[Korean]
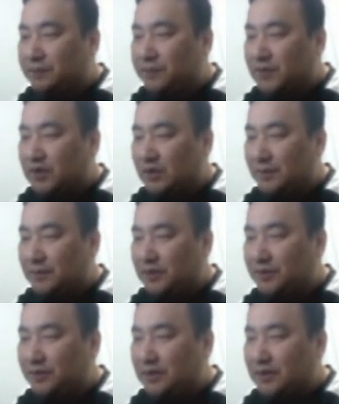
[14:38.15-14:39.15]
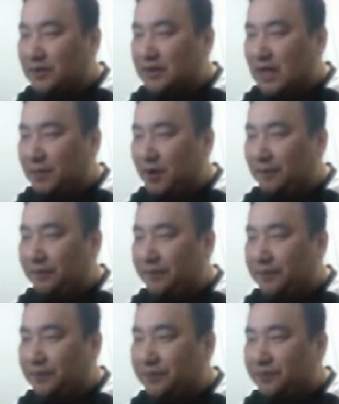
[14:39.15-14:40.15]
정답은 4번
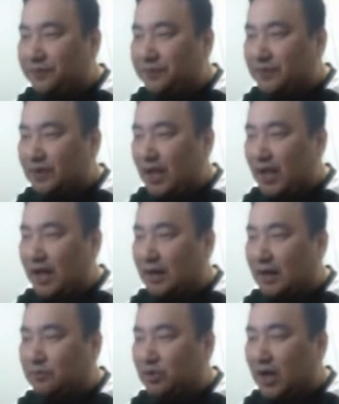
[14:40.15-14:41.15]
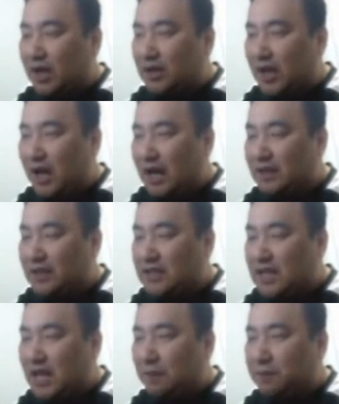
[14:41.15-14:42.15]
다양한 문화에 대한
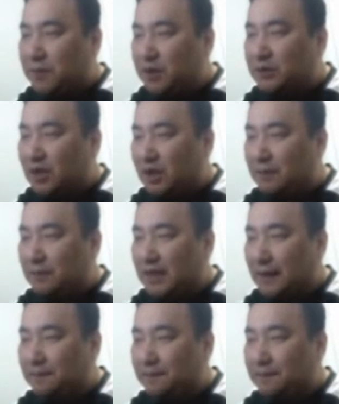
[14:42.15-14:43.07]
이해 필요성입니다.